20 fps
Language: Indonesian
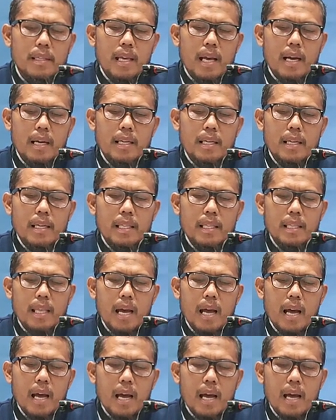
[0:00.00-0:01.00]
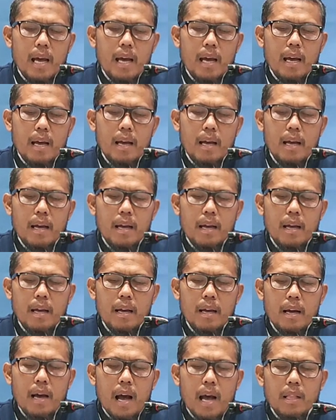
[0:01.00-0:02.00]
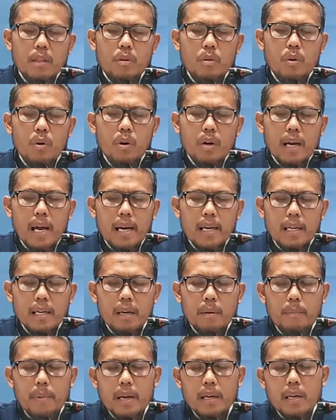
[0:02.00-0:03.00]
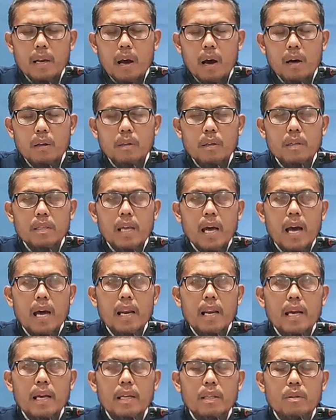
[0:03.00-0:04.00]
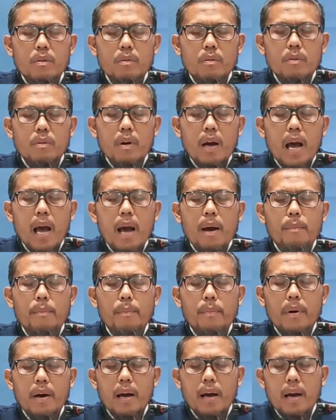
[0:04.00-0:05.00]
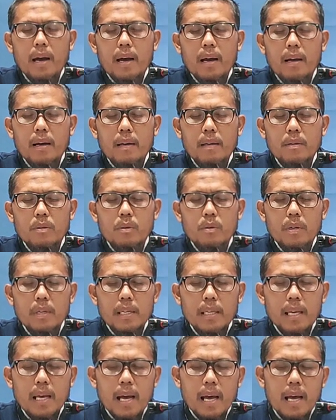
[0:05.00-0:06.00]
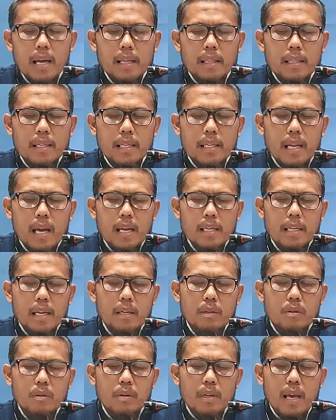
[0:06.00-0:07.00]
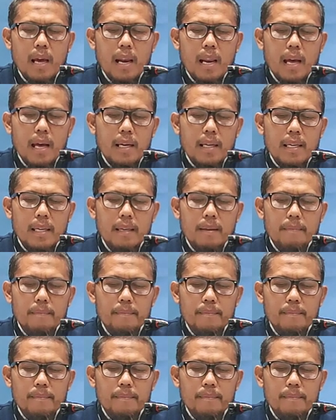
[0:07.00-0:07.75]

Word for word: Yang kita haturkan kepada Allah taala itu apa? Dunia tidak ada dunia lagi.